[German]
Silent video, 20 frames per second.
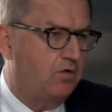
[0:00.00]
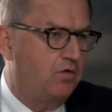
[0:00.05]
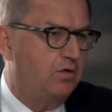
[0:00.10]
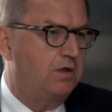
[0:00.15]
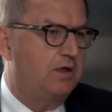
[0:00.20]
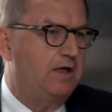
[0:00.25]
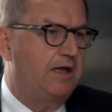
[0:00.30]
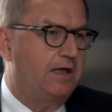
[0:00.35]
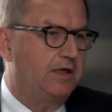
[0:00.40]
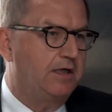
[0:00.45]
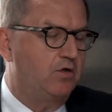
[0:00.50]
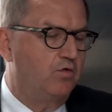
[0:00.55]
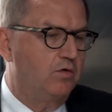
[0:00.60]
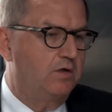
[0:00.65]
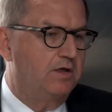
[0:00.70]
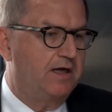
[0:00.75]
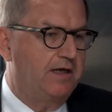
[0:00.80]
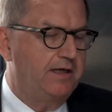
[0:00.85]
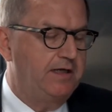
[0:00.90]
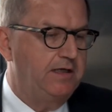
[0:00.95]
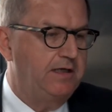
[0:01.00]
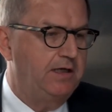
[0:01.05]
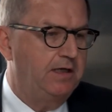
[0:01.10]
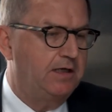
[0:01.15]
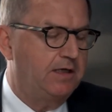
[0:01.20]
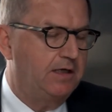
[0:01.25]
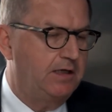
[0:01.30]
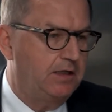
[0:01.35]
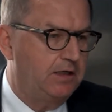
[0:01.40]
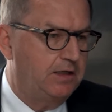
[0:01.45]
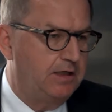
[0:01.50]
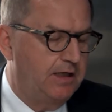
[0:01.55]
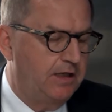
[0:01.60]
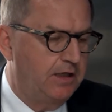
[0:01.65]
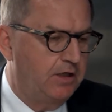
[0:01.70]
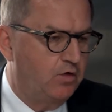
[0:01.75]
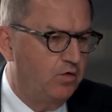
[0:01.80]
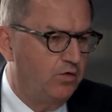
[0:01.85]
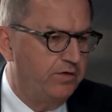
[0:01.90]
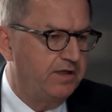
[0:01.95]
Druck. Klar, der Ukraine-Krieg, die
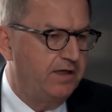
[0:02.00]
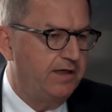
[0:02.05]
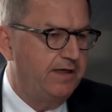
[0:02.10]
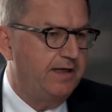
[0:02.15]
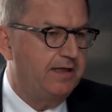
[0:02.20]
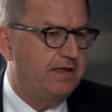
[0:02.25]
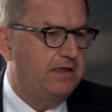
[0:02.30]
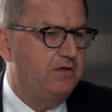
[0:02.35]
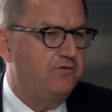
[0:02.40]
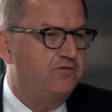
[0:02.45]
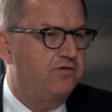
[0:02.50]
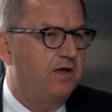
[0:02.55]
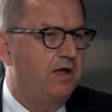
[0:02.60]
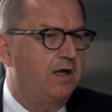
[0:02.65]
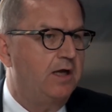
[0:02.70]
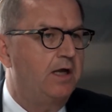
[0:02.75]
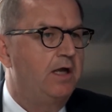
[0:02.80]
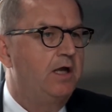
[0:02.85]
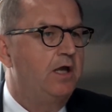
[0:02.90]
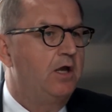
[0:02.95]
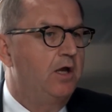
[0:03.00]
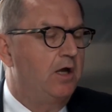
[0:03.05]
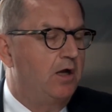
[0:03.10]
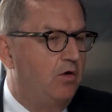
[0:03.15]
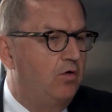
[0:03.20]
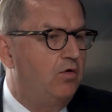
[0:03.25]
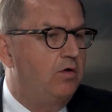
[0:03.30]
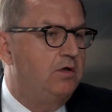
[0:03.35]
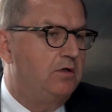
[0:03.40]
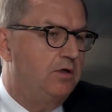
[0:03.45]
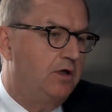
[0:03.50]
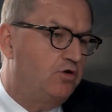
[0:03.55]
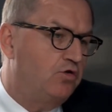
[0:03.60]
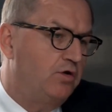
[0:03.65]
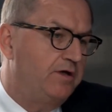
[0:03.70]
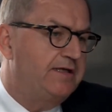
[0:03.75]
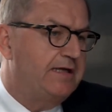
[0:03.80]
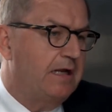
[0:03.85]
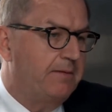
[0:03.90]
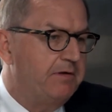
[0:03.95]
große Energiefrage und
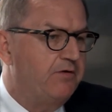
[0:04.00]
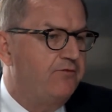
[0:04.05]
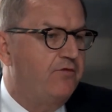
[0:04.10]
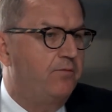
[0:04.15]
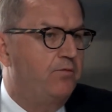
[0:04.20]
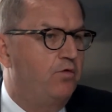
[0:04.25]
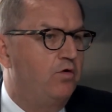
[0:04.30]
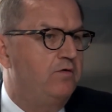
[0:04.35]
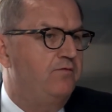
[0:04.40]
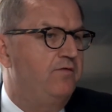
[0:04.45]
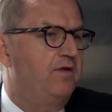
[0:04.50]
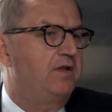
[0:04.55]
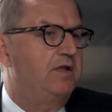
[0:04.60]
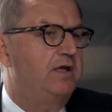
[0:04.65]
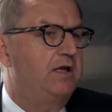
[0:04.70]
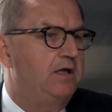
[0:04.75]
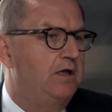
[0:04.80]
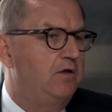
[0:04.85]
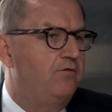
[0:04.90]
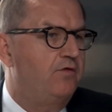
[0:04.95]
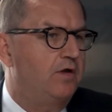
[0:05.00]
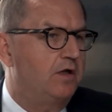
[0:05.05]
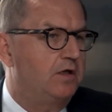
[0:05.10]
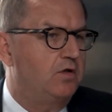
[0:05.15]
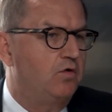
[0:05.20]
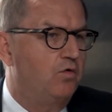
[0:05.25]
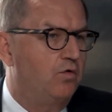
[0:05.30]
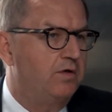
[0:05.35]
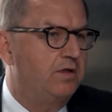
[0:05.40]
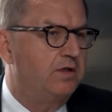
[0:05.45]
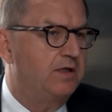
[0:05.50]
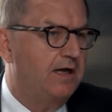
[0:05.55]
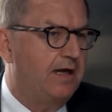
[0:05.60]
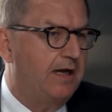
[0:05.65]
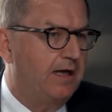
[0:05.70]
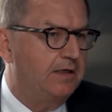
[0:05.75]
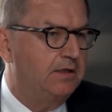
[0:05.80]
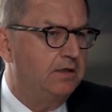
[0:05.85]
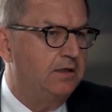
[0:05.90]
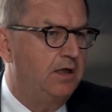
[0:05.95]
natürlich damit verbunden, wir sehen
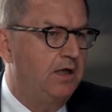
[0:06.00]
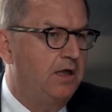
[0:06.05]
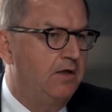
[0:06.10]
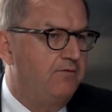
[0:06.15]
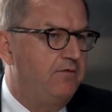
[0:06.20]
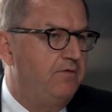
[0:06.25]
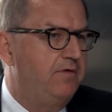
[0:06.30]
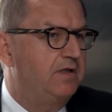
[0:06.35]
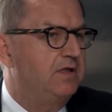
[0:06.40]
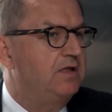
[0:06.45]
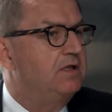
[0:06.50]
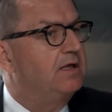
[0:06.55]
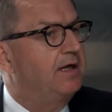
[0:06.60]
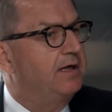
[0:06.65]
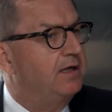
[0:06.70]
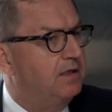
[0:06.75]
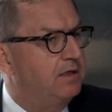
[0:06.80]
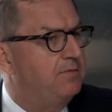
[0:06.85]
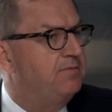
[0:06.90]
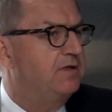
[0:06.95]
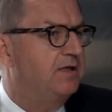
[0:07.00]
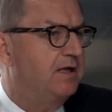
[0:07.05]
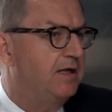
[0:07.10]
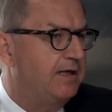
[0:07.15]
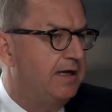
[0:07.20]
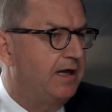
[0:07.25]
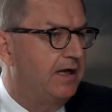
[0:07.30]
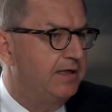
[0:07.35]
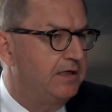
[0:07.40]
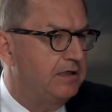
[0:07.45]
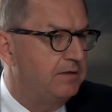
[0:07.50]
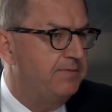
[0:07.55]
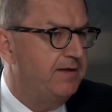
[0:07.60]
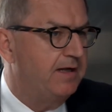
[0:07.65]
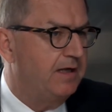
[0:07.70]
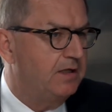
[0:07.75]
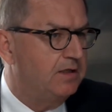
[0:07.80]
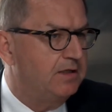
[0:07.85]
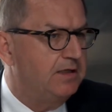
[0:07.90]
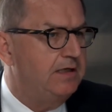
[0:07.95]
Inflationsraten, wie wir sie seit den 70er Jahren nicht
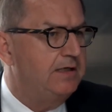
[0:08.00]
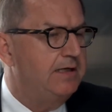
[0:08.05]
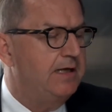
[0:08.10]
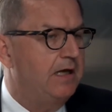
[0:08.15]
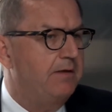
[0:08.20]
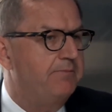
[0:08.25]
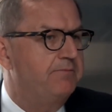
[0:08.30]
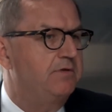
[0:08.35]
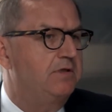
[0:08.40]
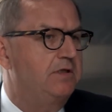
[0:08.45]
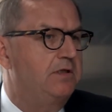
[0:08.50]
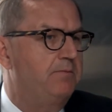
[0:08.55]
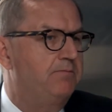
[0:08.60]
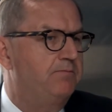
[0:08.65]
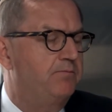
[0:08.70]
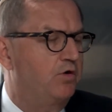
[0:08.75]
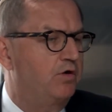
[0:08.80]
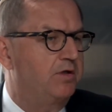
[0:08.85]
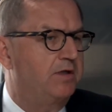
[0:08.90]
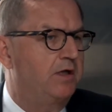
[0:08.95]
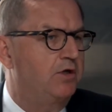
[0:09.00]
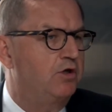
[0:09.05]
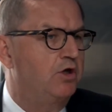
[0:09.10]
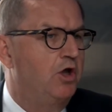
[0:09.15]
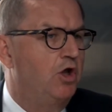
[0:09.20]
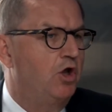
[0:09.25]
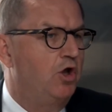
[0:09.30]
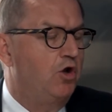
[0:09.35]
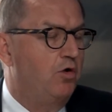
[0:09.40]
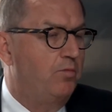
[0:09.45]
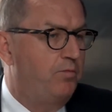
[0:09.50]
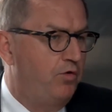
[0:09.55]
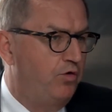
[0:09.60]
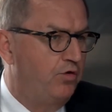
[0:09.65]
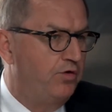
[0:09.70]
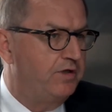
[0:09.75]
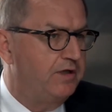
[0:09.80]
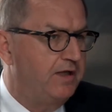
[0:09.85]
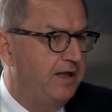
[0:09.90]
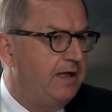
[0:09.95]
mehr gesehen haben, 7%
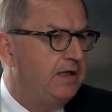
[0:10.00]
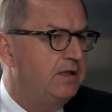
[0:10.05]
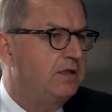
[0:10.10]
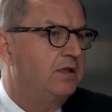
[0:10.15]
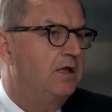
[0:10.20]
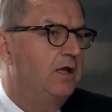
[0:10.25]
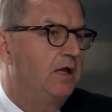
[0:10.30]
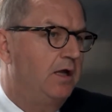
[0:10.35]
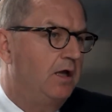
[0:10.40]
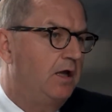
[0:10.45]
plus X.